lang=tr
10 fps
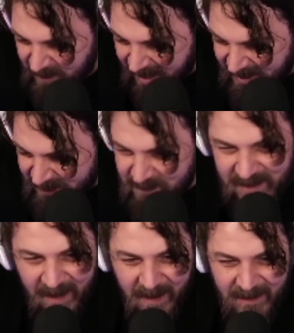
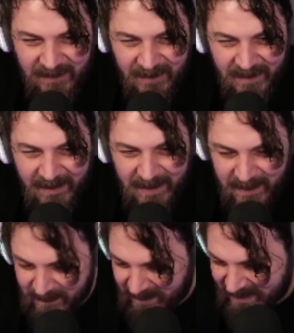B24,
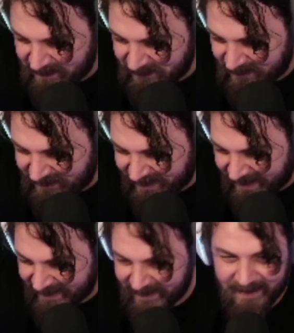B24
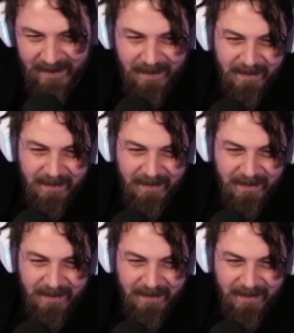chat.